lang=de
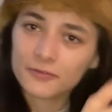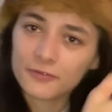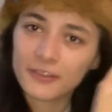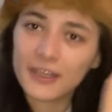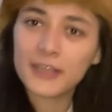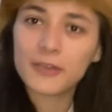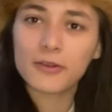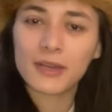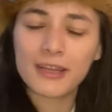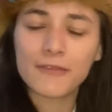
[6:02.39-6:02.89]

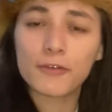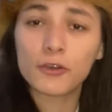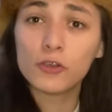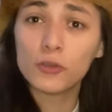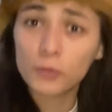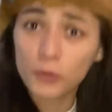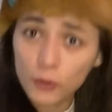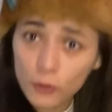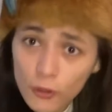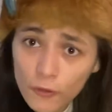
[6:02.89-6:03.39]
vielleicht auch einfach
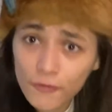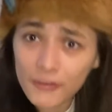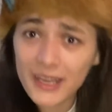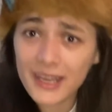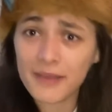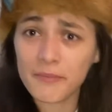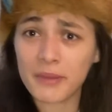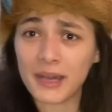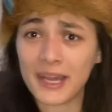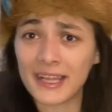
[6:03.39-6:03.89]
nur
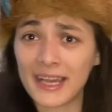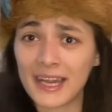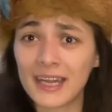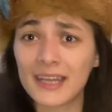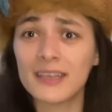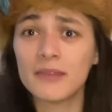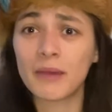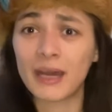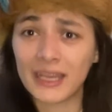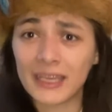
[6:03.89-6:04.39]
beruflich ein paar Jahre
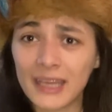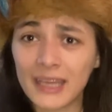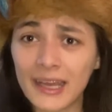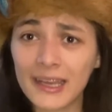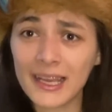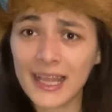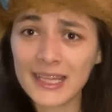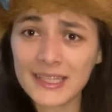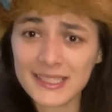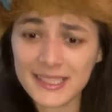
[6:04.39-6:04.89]
in einem
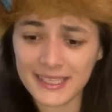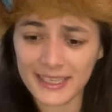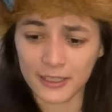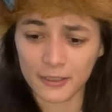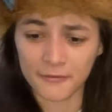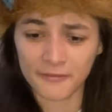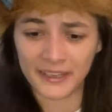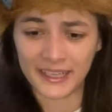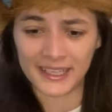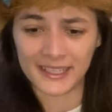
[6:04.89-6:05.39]
anderen Land sich
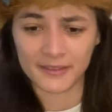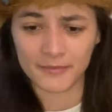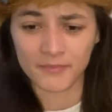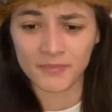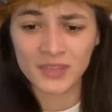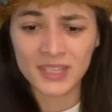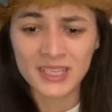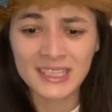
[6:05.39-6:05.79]
aufhalten.